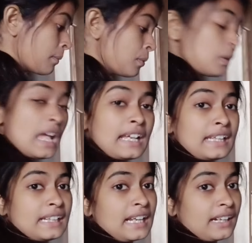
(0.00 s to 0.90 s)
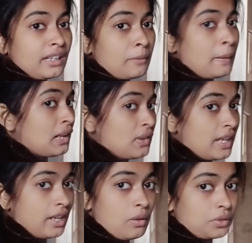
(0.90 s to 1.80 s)
মূলা খেতে কার কার ভালো
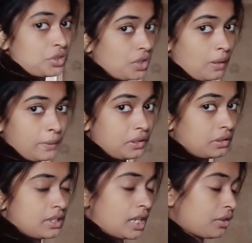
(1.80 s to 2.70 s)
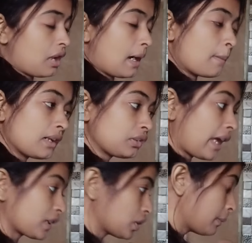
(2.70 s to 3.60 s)
লাগে অবশ্যই কমেন্ট করে জানিও আমার তো
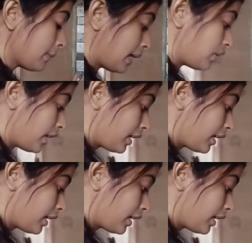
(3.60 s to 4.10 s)
একদমই ভালো লাগে